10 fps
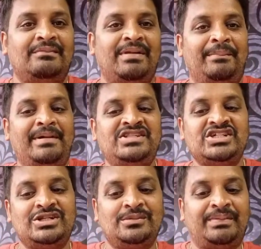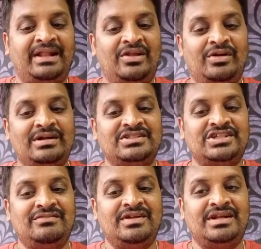ప్రపంచంలో ప్రతి ఒక్క
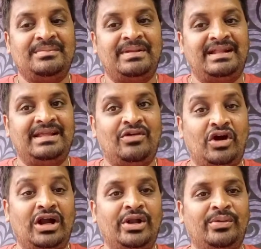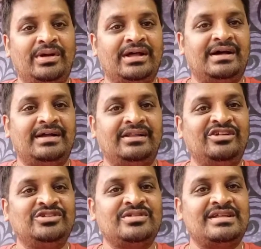జీవి అంటే ప్రతి ఒక్కళ్ళు కూడా
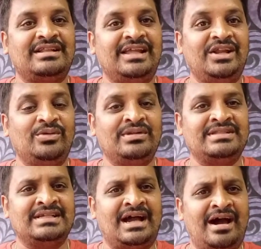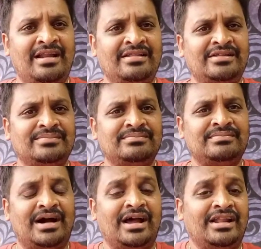ఎదురు చూసే దీని గురించి ఆనందం
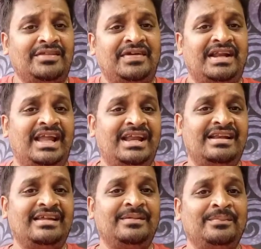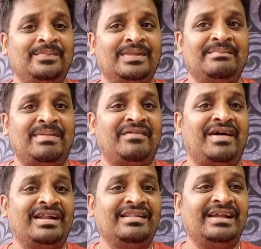ఆనందం అంటే ఏంటి మనం
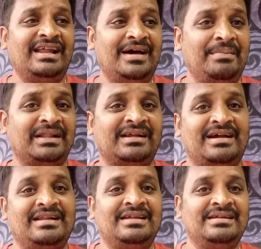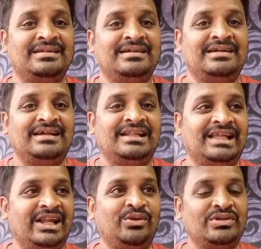ఆనందంగా ఎలా బతకాలి
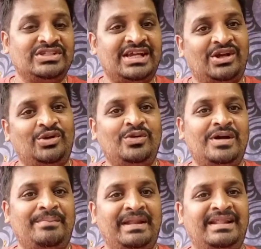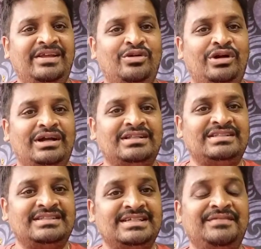దీని గురించి ఎక్కువగా ప్రతి ఒక్క
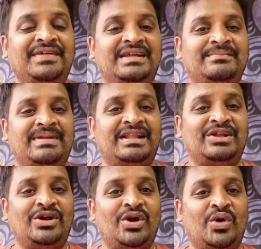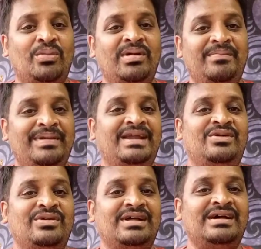జీవి ప్రతి ఒక్క హ్యూమన్ బీయింగ్
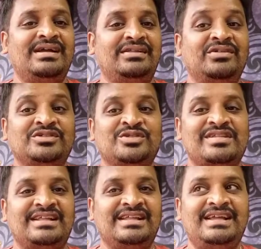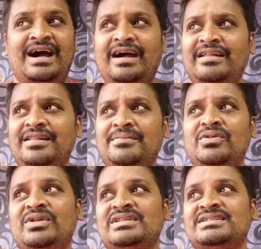కూడా ఎదురు చూసేది ఆనందం
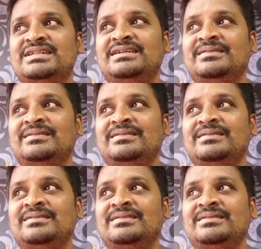గురించే